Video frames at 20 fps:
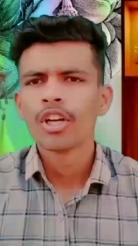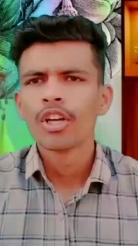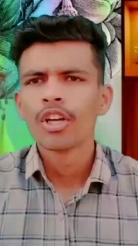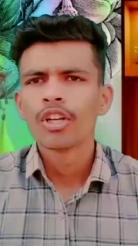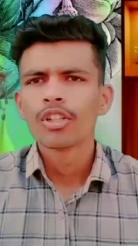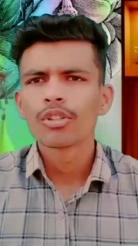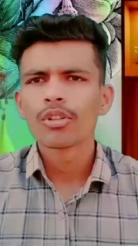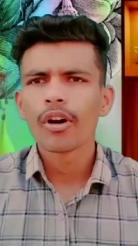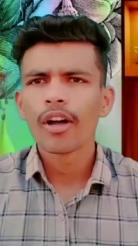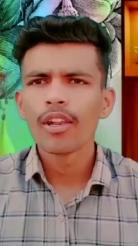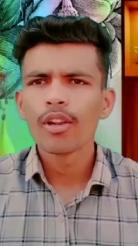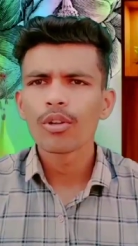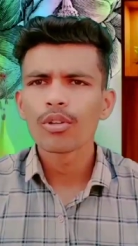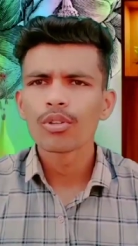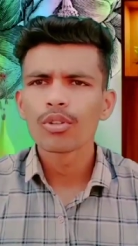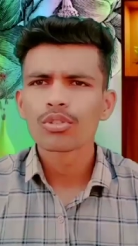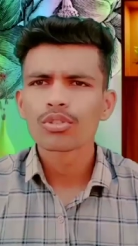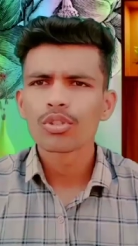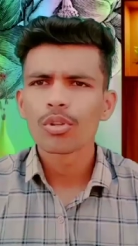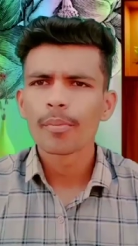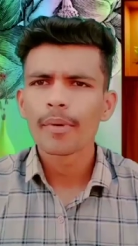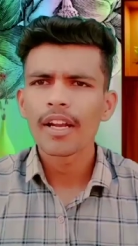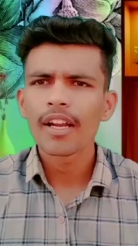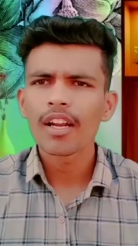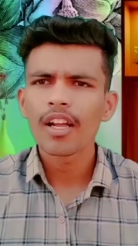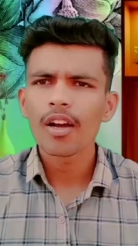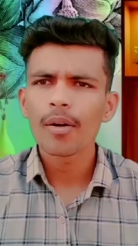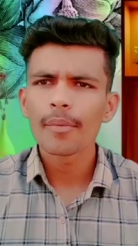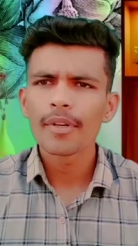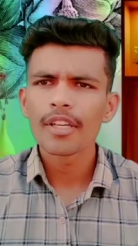तो हेलो दोस्तों मेरा
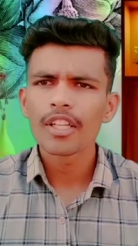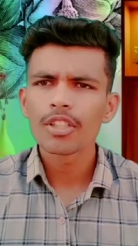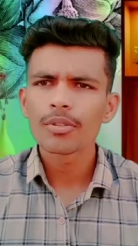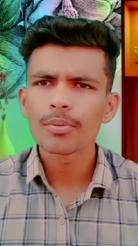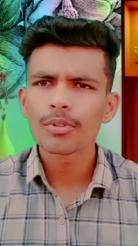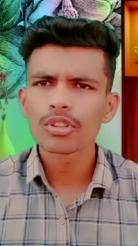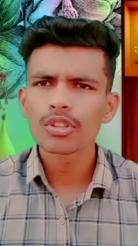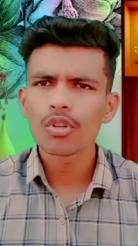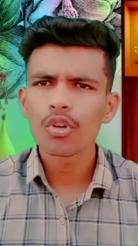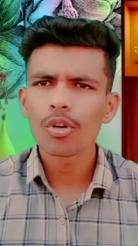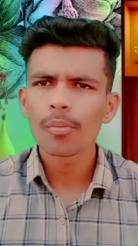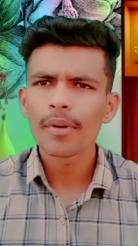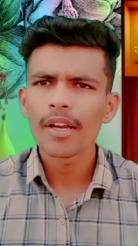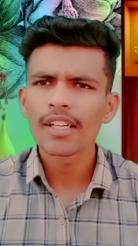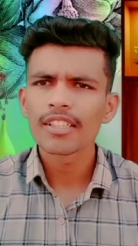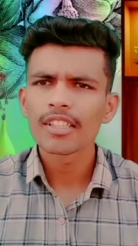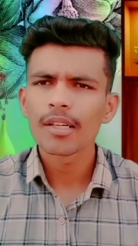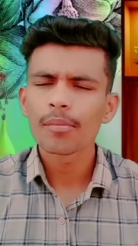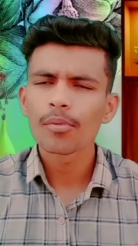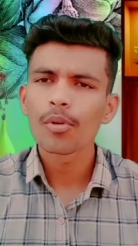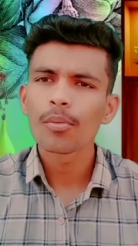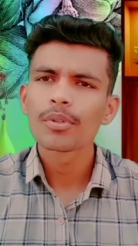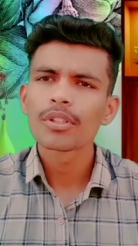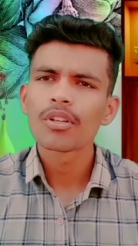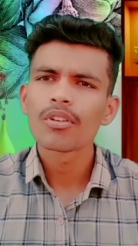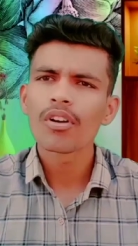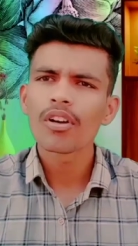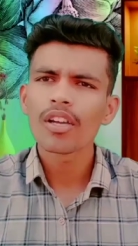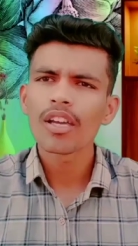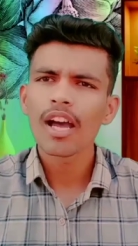नाम मनीष पोषक और मैं आज आपको
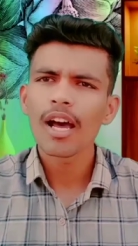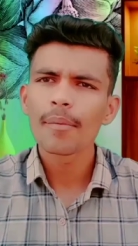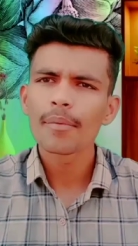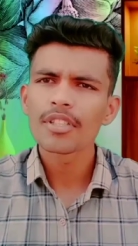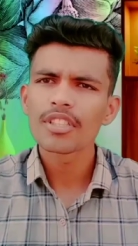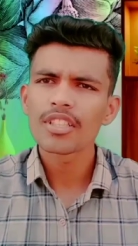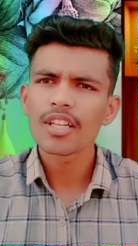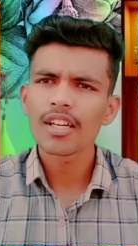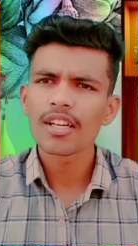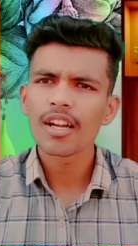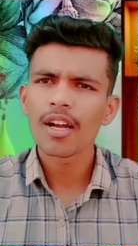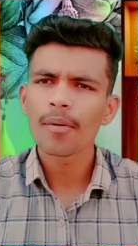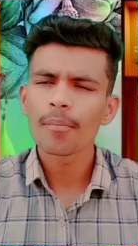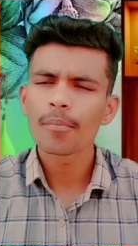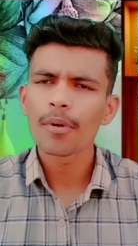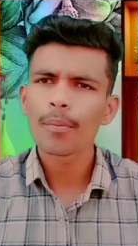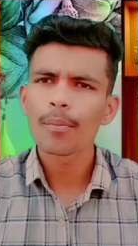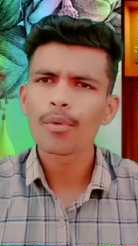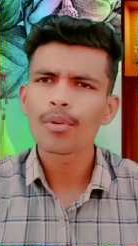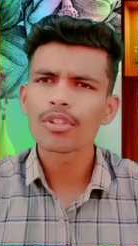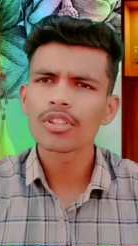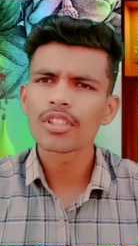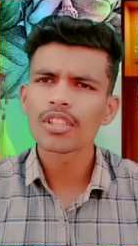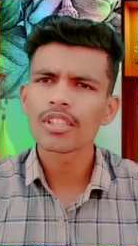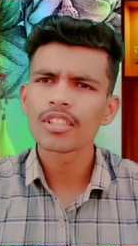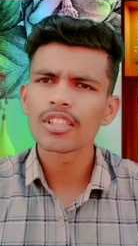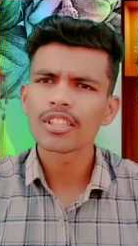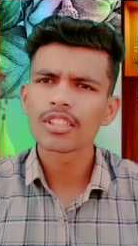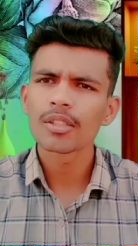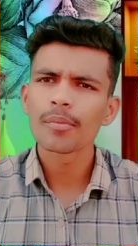बताऊंगा कि आप इंस्टाग्राम पे पोस्ट
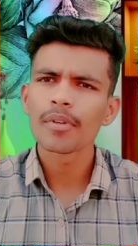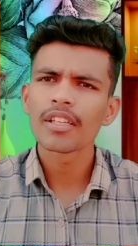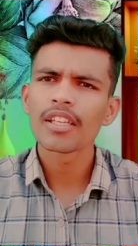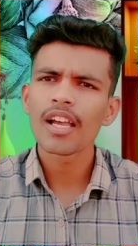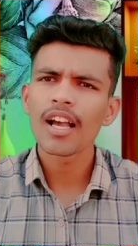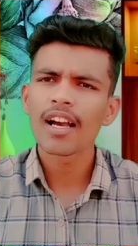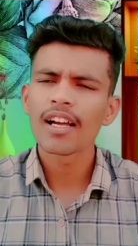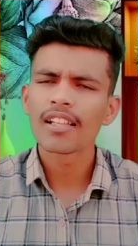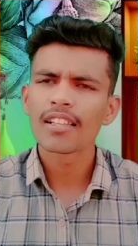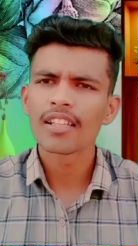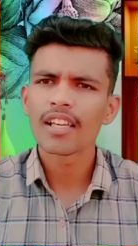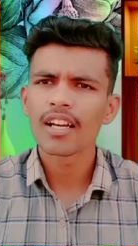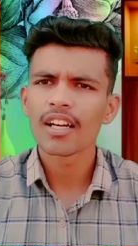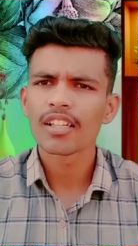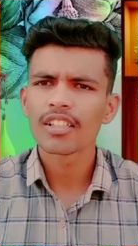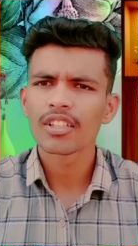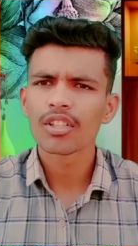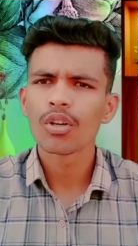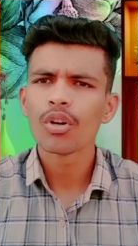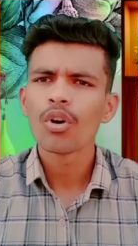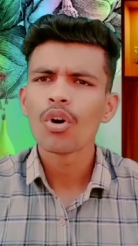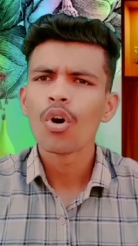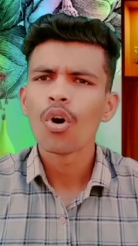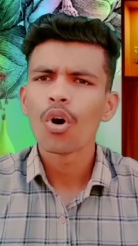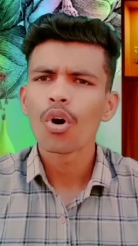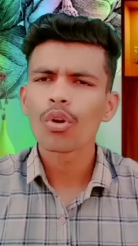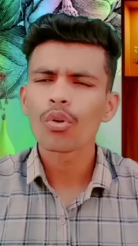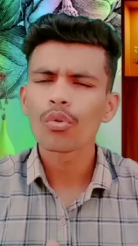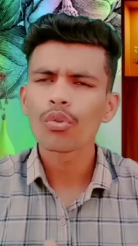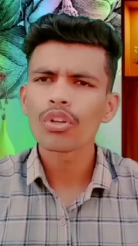करते समय क्या गलतियां करते हो
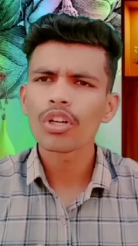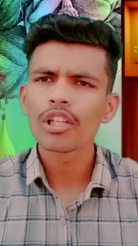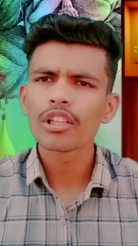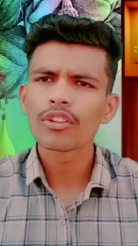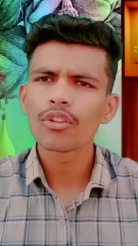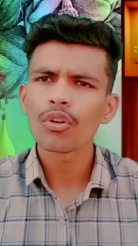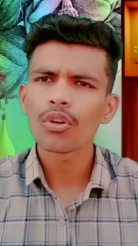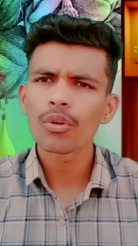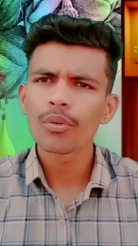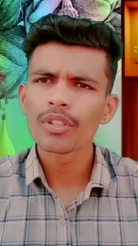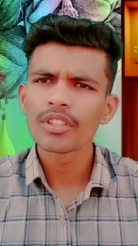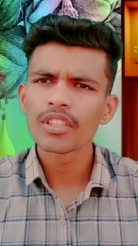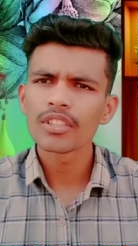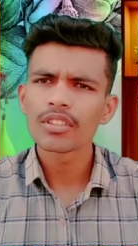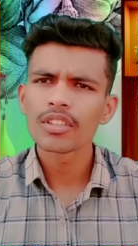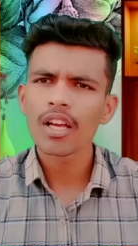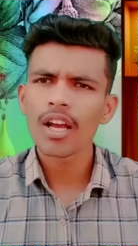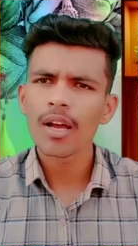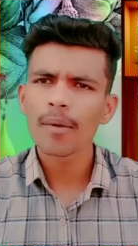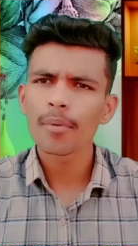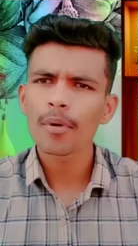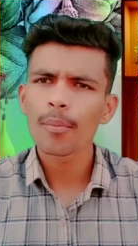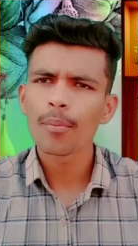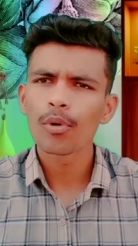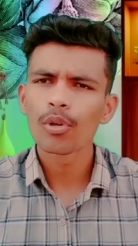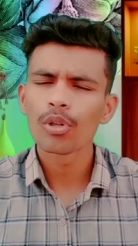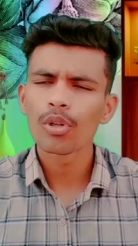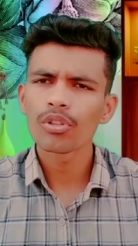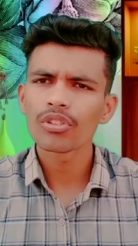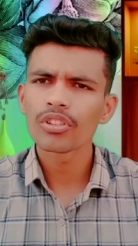और उन गलतियों की वजह से आपके
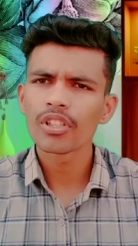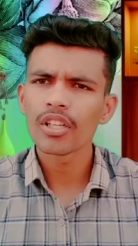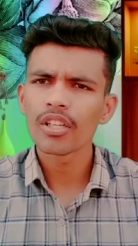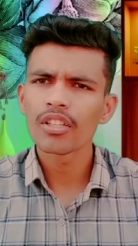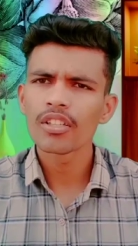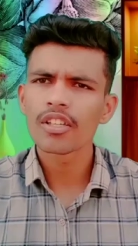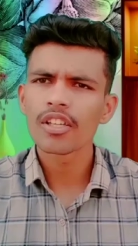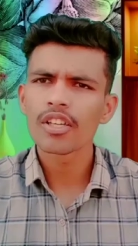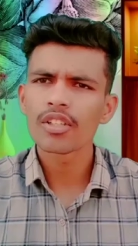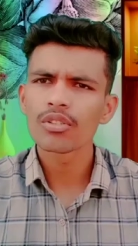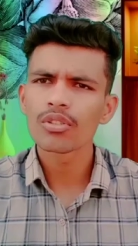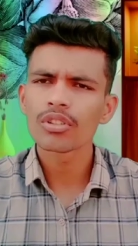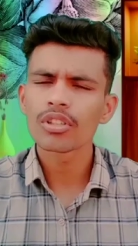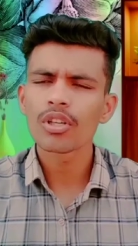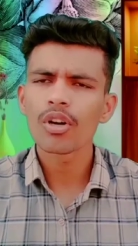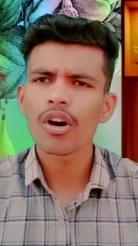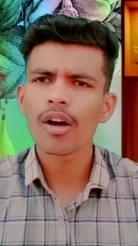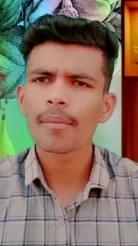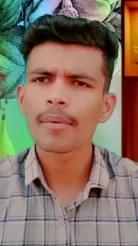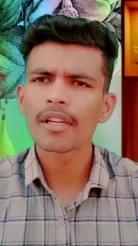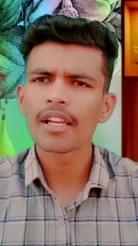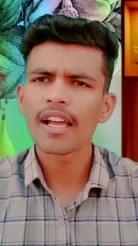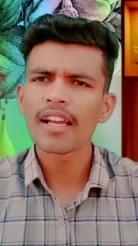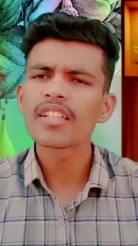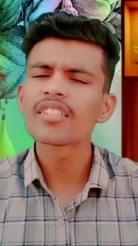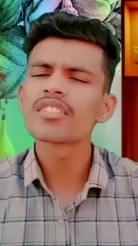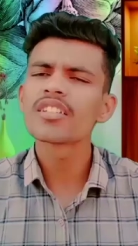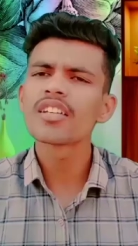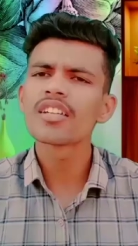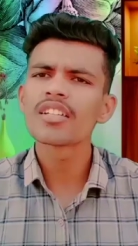फॉलोअर्स नहीं इंक्रीज़ होते और आपके
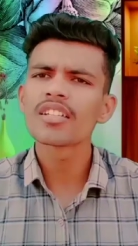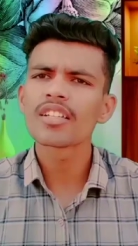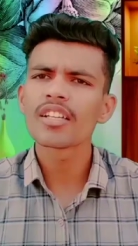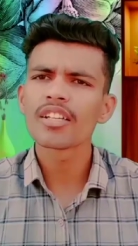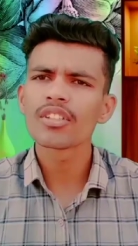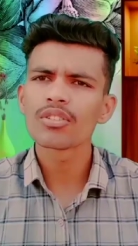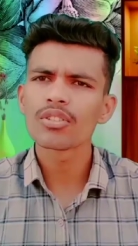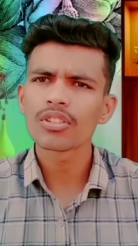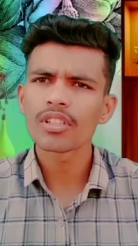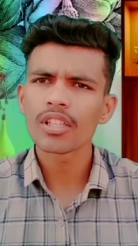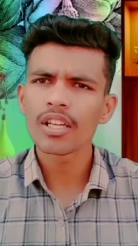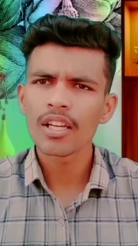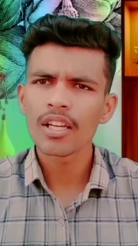लाइक्स नहीं इंक्रीज़ होते